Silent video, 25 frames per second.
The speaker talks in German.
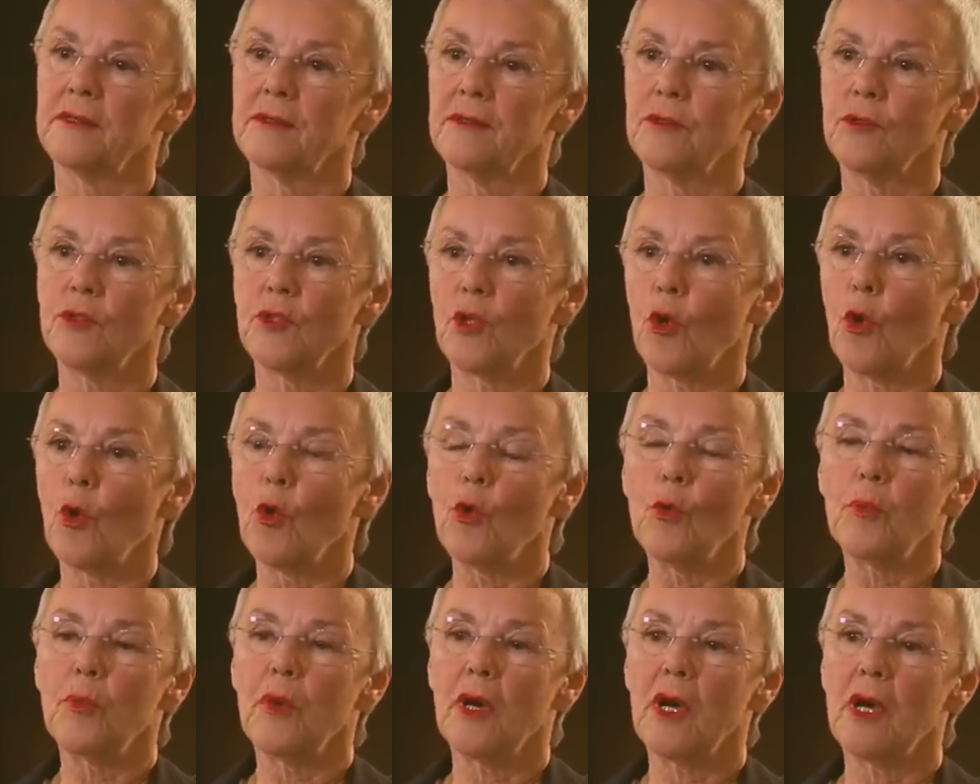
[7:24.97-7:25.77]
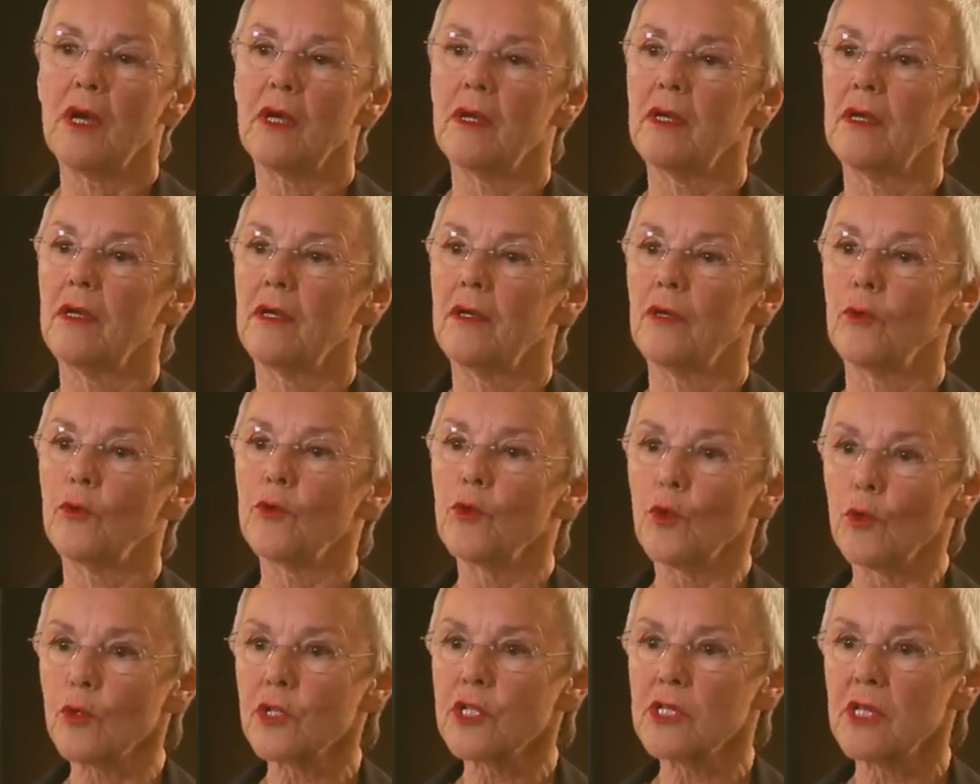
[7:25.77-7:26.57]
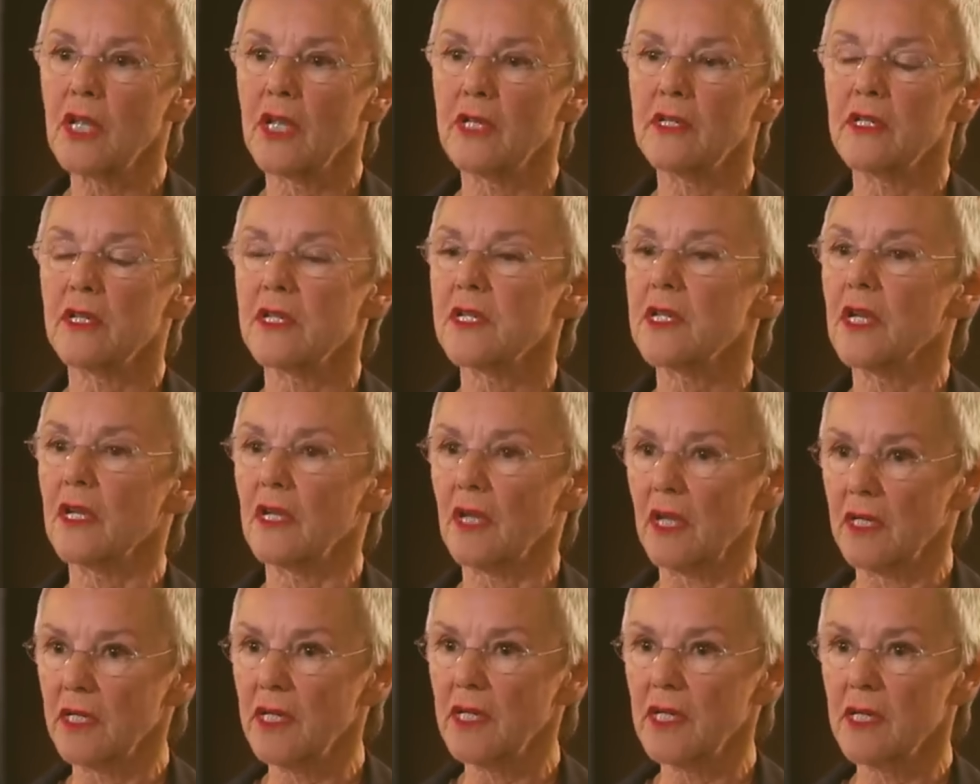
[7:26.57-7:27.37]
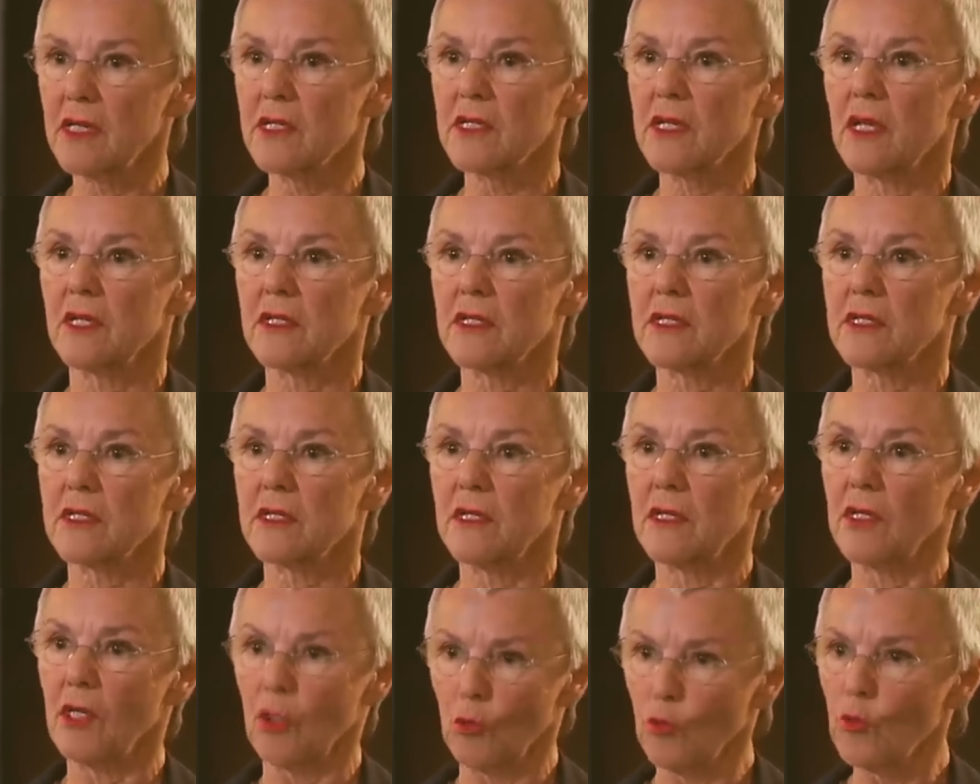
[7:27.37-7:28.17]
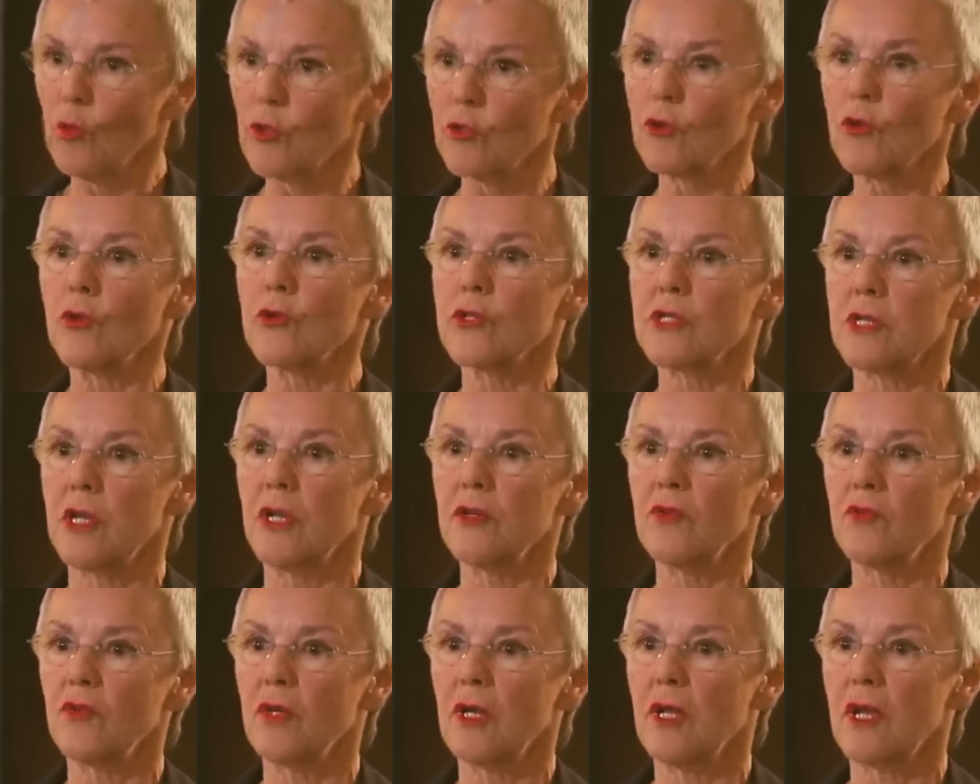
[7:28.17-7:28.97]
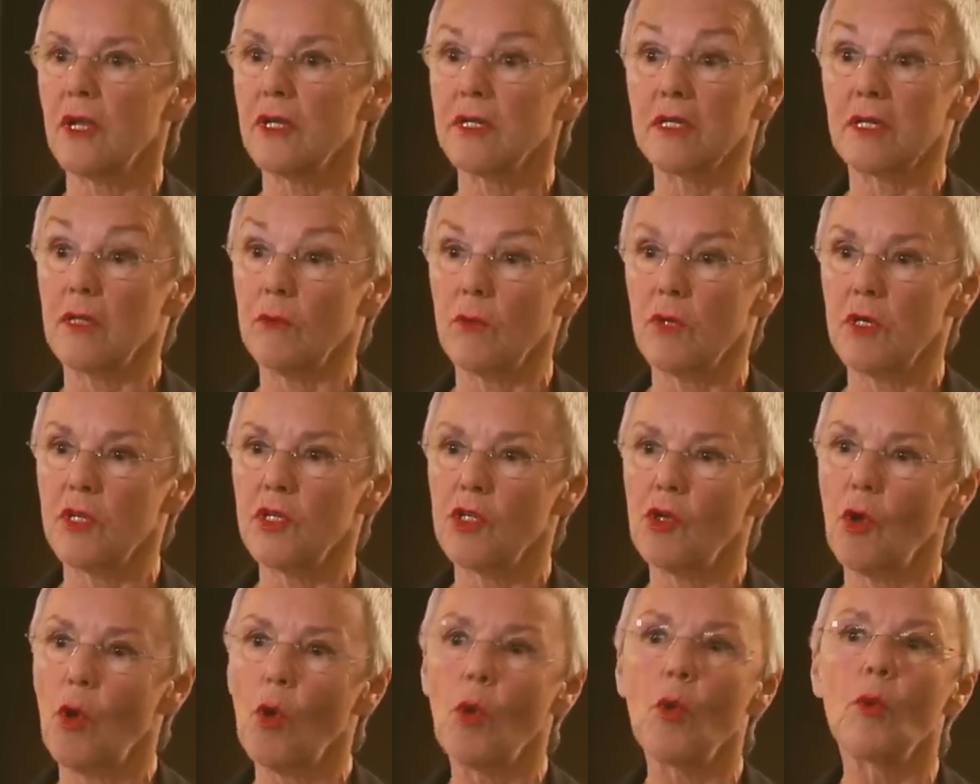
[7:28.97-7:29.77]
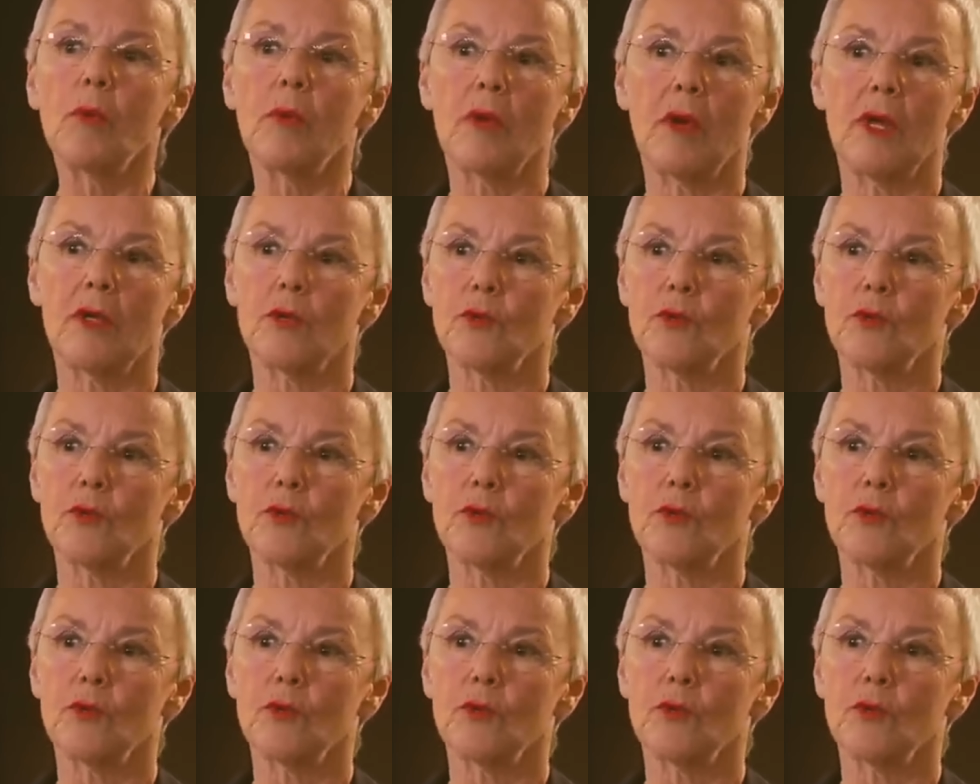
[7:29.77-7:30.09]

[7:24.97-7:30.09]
Und Europa und Russland ist ja kein Gegensatz. EU und Russland vielleicht, aber nicht Europa